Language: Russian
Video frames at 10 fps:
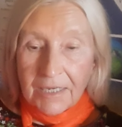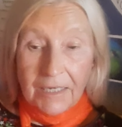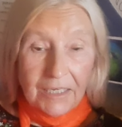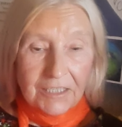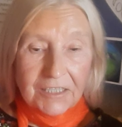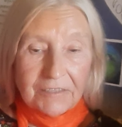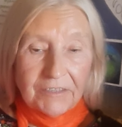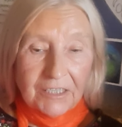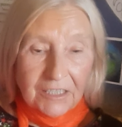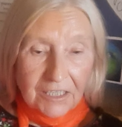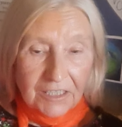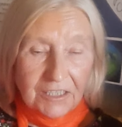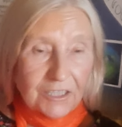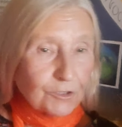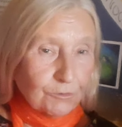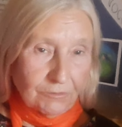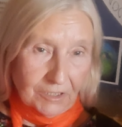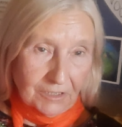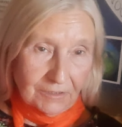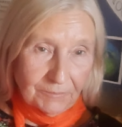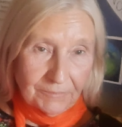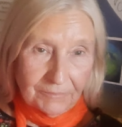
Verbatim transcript: И эти свиньи родились у вас.